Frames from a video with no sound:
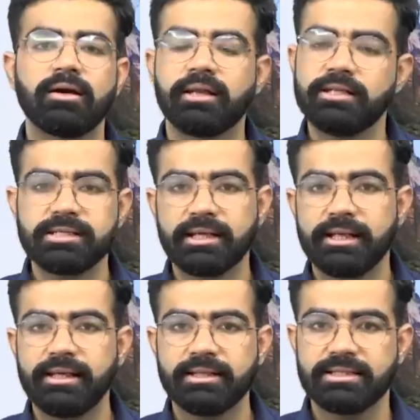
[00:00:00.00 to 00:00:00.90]
ग्रेजिंग के
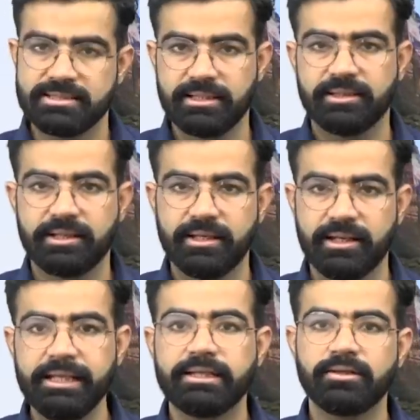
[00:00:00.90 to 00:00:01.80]
लिए जा सकते हैं
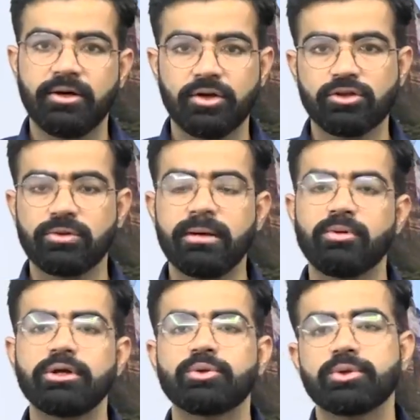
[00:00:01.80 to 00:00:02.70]
राइट और थोड़ा
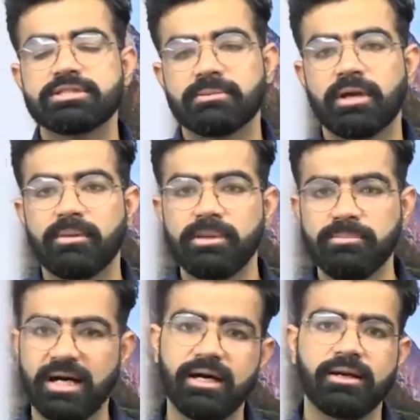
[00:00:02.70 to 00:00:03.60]
बहुत टूरिज्म का भी
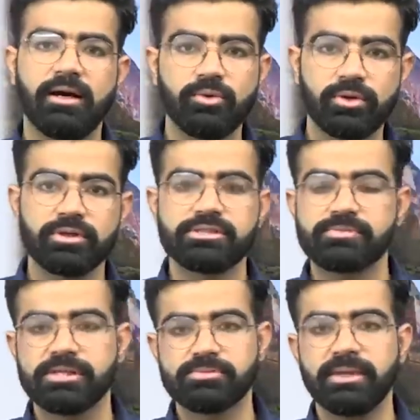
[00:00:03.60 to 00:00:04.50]
बाहर आउटर
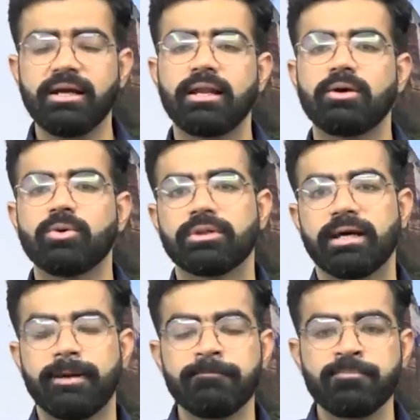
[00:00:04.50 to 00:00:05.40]
स्पेस में अलाउ होता है